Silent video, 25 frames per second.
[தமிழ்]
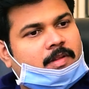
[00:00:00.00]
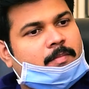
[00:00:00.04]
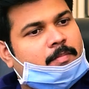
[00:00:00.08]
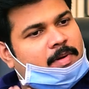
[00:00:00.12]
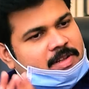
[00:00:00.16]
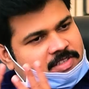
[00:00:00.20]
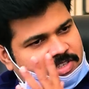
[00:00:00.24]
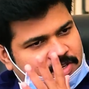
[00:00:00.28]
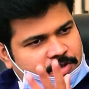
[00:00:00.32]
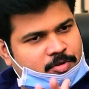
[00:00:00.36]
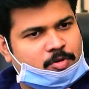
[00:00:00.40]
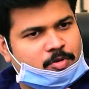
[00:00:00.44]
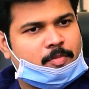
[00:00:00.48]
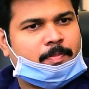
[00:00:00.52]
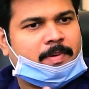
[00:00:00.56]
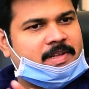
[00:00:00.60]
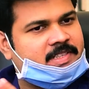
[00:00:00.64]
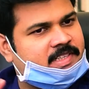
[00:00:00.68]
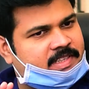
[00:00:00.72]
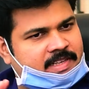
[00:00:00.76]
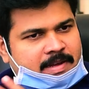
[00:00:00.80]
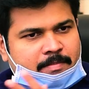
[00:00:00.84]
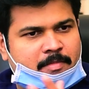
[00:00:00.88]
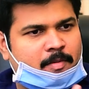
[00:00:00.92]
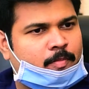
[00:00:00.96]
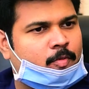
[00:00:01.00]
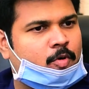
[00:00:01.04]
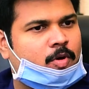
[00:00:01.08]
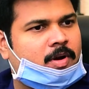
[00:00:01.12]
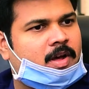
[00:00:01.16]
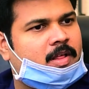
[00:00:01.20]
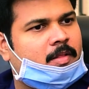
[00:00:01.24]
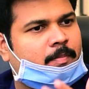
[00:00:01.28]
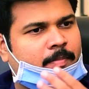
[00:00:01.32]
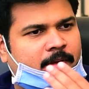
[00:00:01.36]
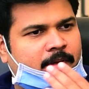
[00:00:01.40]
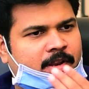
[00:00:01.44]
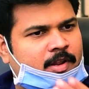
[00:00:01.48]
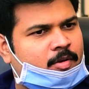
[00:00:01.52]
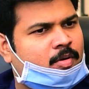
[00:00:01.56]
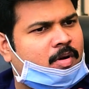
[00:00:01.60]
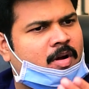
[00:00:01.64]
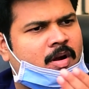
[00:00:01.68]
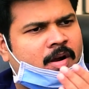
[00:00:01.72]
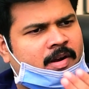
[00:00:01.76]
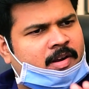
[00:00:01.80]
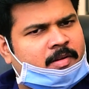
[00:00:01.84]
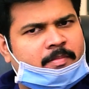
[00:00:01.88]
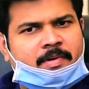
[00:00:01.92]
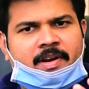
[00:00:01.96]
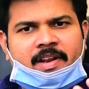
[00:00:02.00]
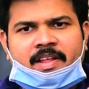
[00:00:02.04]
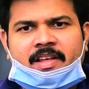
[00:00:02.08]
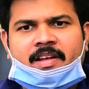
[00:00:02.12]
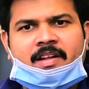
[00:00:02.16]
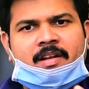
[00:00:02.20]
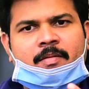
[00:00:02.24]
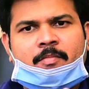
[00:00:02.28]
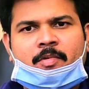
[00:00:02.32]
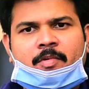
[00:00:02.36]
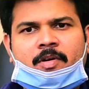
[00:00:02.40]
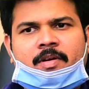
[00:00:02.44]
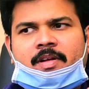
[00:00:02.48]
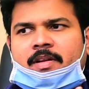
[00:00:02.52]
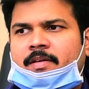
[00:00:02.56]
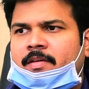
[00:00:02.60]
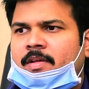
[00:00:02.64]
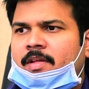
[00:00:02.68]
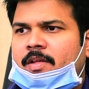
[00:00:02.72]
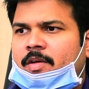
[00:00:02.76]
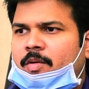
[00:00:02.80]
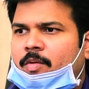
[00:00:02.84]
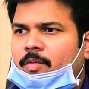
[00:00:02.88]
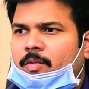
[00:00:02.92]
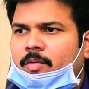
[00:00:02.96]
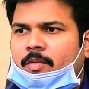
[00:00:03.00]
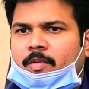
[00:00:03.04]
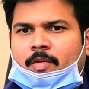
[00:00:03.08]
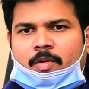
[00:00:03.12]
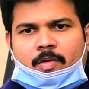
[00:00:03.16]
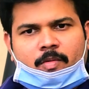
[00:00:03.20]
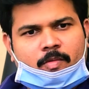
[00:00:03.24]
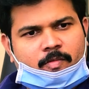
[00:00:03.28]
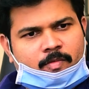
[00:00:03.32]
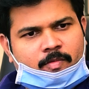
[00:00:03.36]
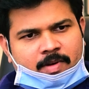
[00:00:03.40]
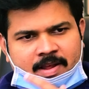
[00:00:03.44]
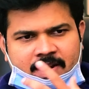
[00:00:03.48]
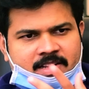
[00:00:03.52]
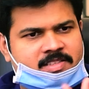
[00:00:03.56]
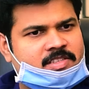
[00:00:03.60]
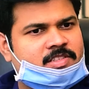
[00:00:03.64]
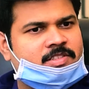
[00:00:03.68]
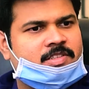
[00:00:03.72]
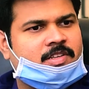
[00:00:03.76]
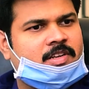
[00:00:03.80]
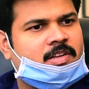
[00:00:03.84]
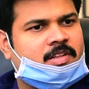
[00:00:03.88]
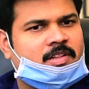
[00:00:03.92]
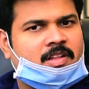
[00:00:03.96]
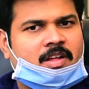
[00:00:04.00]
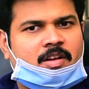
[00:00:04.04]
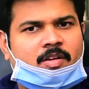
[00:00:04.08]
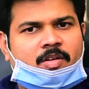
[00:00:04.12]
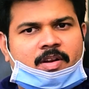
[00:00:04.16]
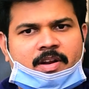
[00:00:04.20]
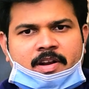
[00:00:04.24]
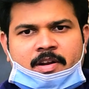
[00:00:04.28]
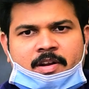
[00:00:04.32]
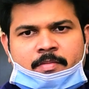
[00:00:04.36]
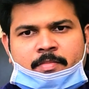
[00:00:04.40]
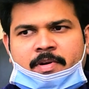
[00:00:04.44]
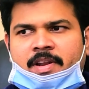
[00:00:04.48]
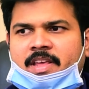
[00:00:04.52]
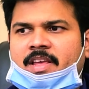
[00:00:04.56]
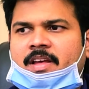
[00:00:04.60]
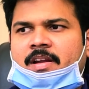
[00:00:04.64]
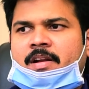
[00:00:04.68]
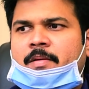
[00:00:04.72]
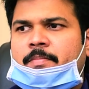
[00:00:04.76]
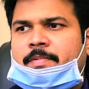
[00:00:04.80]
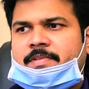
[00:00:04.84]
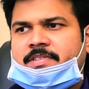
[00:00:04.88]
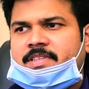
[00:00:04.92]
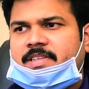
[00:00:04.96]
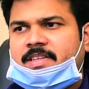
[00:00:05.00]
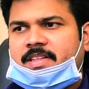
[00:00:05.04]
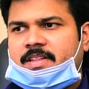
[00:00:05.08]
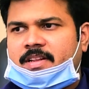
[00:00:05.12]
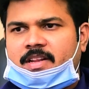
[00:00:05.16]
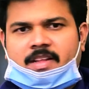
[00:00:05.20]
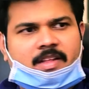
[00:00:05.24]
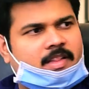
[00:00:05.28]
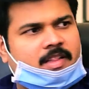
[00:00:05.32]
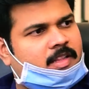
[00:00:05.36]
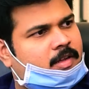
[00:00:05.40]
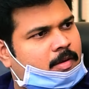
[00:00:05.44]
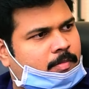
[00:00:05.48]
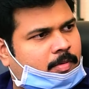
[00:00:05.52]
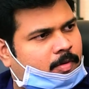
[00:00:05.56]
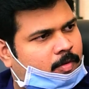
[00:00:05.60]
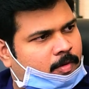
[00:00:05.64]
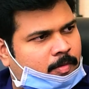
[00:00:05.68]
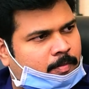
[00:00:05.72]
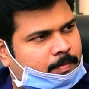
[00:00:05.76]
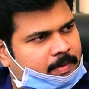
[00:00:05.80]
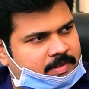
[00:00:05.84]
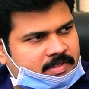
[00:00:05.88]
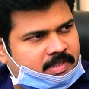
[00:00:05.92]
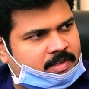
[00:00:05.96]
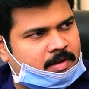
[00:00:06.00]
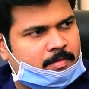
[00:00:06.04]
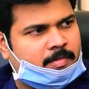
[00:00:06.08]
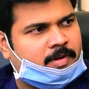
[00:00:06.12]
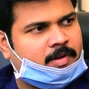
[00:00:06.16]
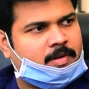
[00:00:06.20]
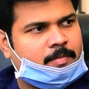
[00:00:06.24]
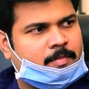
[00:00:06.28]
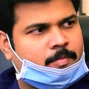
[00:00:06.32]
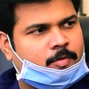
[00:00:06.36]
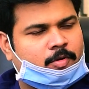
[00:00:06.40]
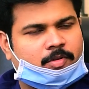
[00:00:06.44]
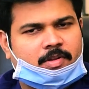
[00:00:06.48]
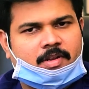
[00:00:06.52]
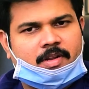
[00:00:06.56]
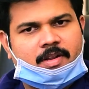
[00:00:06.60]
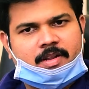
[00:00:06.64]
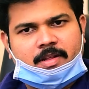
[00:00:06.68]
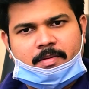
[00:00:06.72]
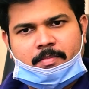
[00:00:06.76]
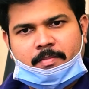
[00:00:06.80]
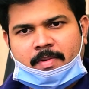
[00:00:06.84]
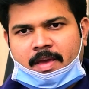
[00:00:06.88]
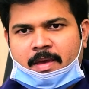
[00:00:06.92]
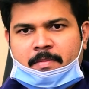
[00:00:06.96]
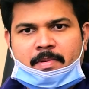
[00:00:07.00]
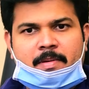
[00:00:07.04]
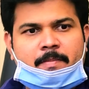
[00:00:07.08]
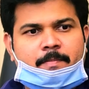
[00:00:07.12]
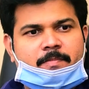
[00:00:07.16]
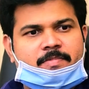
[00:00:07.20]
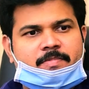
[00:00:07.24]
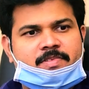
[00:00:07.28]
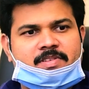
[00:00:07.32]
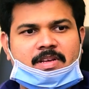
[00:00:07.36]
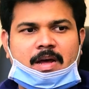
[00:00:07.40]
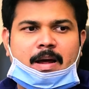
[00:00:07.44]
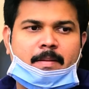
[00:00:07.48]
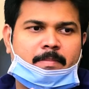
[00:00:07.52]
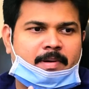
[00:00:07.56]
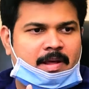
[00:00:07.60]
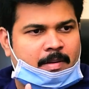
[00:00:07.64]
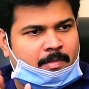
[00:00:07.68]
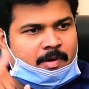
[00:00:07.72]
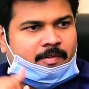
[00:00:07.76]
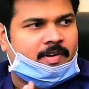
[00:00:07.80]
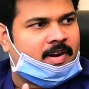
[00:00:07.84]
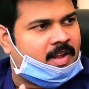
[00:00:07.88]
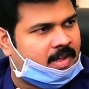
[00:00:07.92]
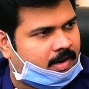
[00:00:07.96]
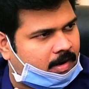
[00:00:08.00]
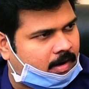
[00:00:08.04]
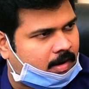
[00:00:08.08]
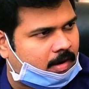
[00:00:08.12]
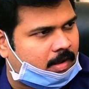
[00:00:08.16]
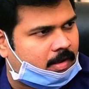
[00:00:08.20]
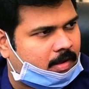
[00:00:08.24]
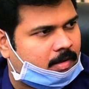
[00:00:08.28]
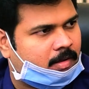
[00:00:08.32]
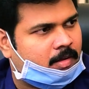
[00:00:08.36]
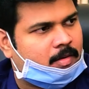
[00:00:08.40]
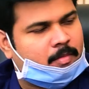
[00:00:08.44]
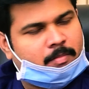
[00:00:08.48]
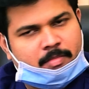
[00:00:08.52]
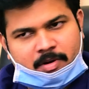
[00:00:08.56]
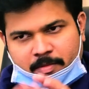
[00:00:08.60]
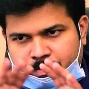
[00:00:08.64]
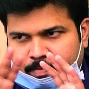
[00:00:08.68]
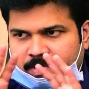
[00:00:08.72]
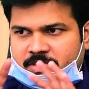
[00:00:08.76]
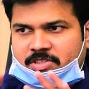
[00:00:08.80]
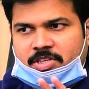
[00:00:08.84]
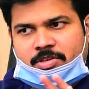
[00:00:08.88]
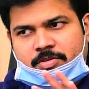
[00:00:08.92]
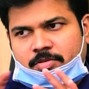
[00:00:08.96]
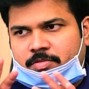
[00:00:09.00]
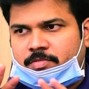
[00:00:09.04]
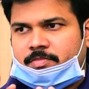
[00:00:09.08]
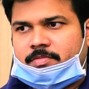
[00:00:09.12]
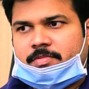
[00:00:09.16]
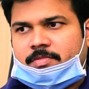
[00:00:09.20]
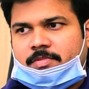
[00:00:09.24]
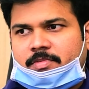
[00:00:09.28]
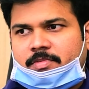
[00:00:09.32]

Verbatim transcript: பசிக்கும் பசிக்காமல் போகாது பெரியவங்க ஆட்டோமேட்டிக்காக நமக்கு வேலை செஞ்சுட்டு இருந்தாலும் ரெண்டு மணிக்கு ஆனால் பசிக்கிறது இல்லை அதுக்கப்புறம் பசிக்காமல் இருக்க போகிறது இல்லை மேபி சாப்பிடாம வேணால் இருக்கலாம் பட் பசிக்கும்